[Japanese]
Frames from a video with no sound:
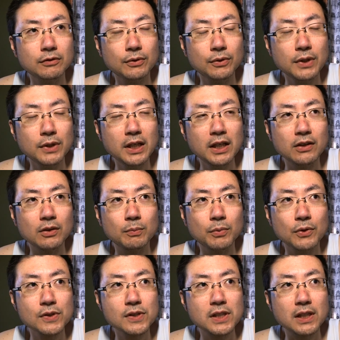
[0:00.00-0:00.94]
俺らの
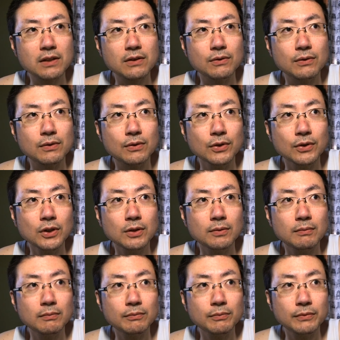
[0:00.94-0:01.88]
ボスだのこと
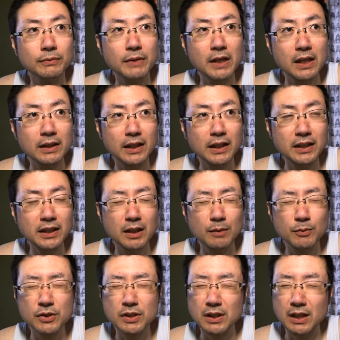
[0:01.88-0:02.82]
が何か
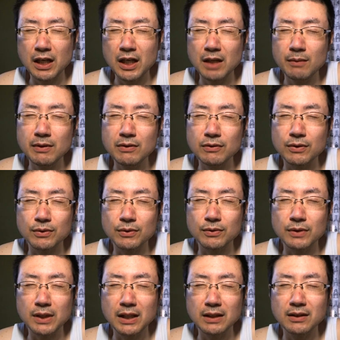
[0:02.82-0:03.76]
もし謝るこ
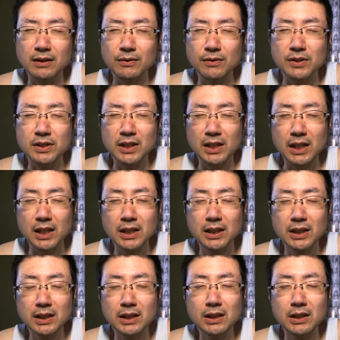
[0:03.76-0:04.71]
とがあったとしたら
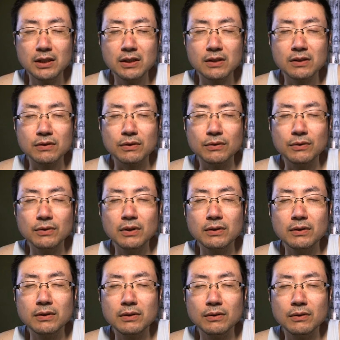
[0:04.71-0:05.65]
そ
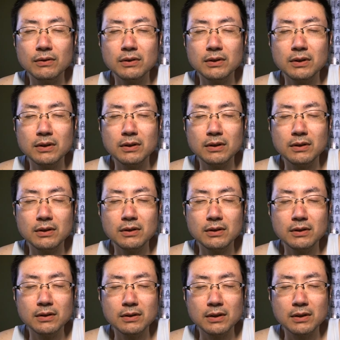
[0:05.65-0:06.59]
の
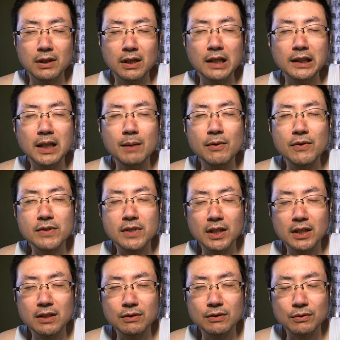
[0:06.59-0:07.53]
頭を
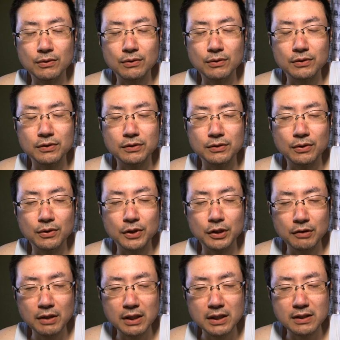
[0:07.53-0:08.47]
下げるとこういう行
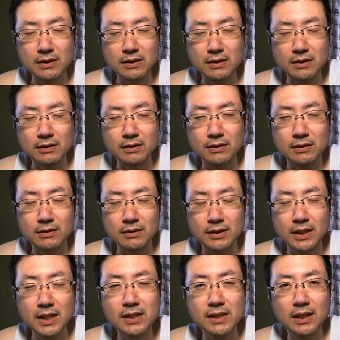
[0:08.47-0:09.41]
為は
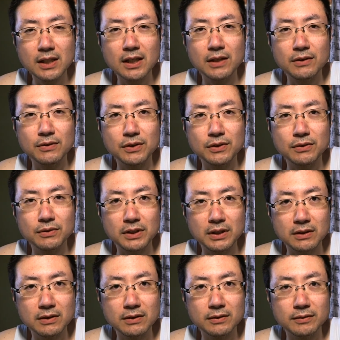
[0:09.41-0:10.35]
全世界の人
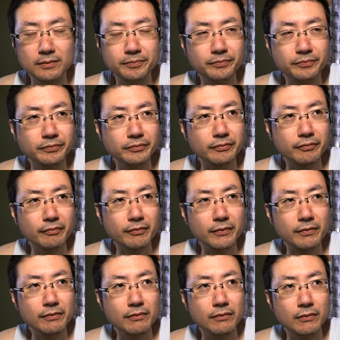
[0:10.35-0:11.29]
に「
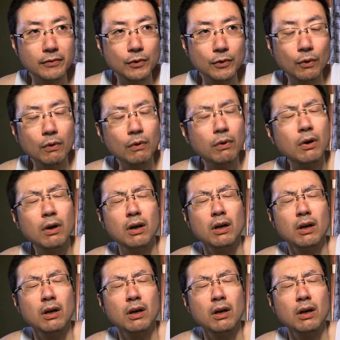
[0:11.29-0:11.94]
おお